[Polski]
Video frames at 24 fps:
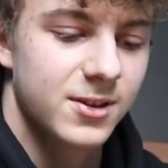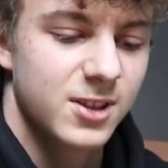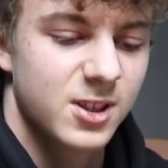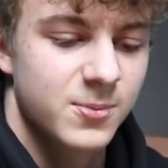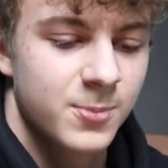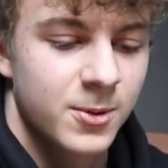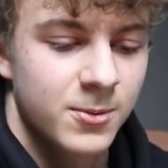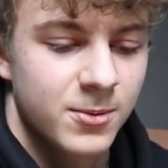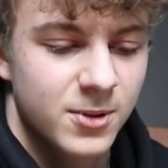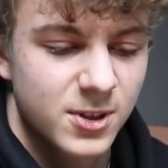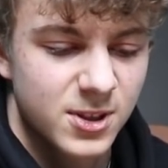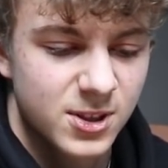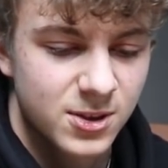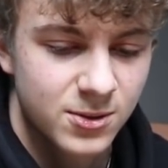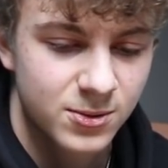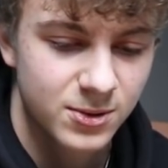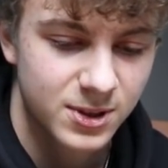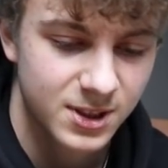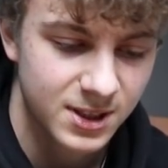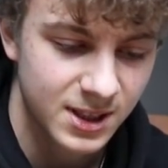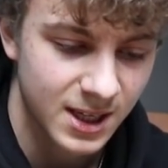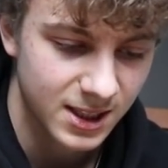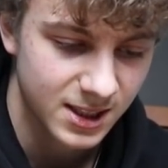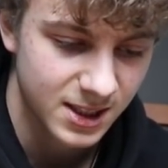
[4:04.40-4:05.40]
to jest po prostu
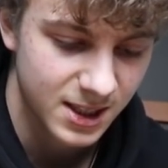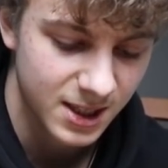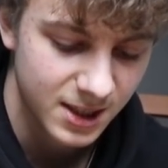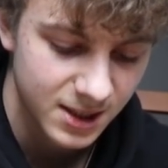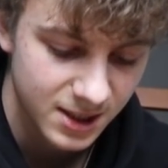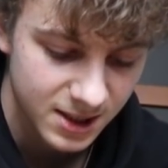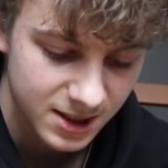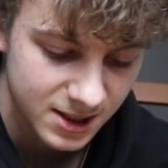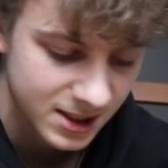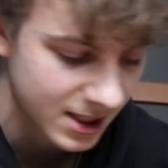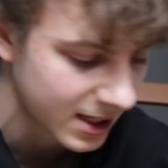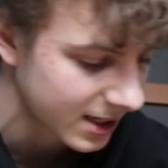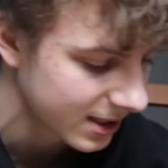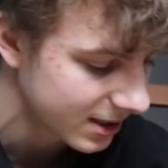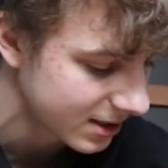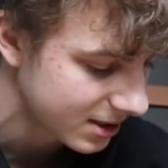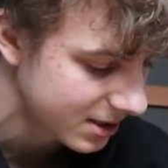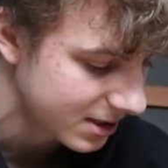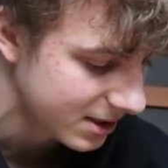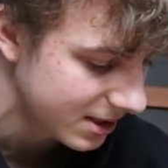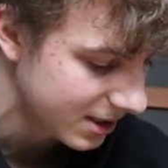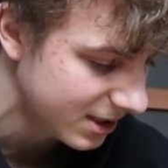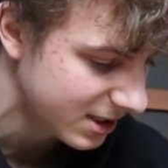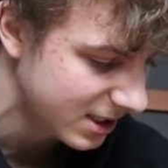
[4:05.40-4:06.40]
na średnicę
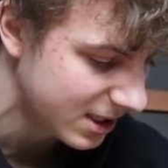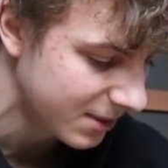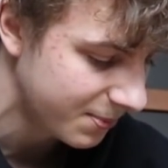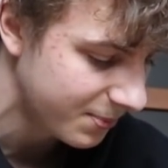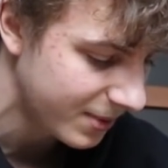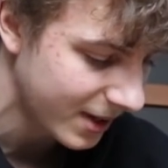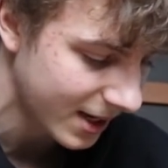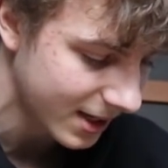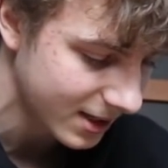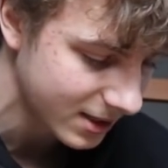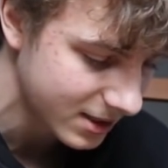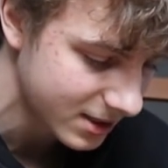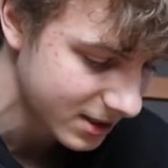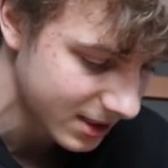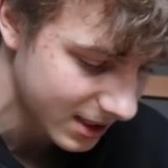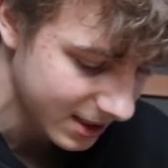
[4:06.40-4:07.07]
35,